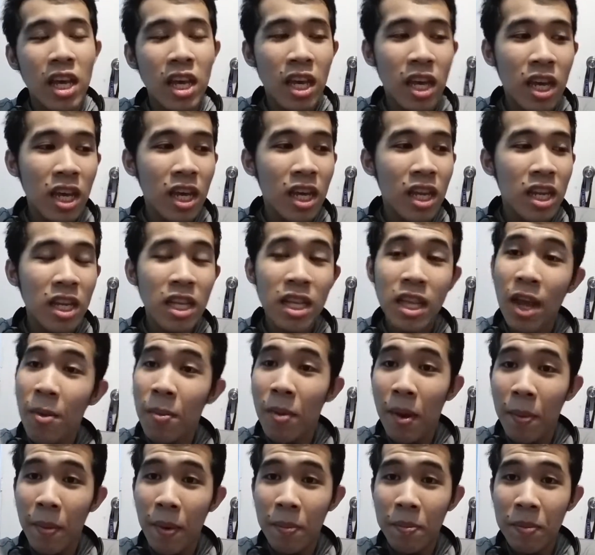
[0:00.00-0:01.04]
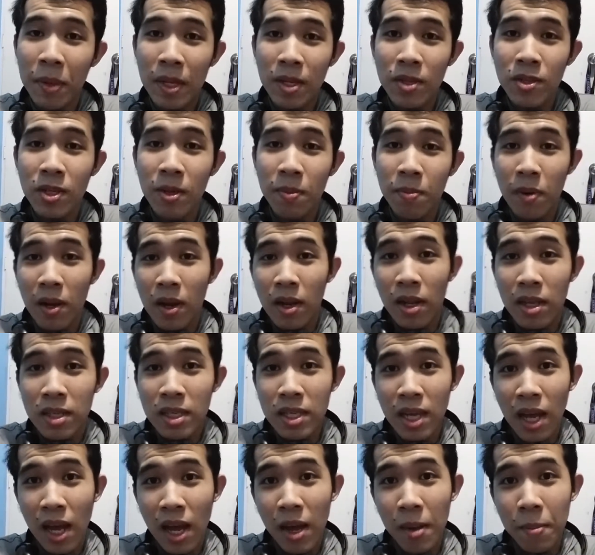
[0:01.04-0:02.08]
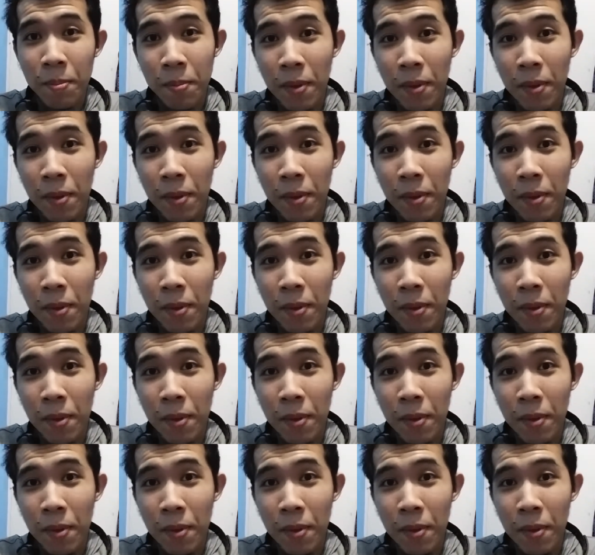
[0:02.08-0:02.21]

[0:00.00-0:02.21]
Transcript: And hindi ako makapag-video sa, sa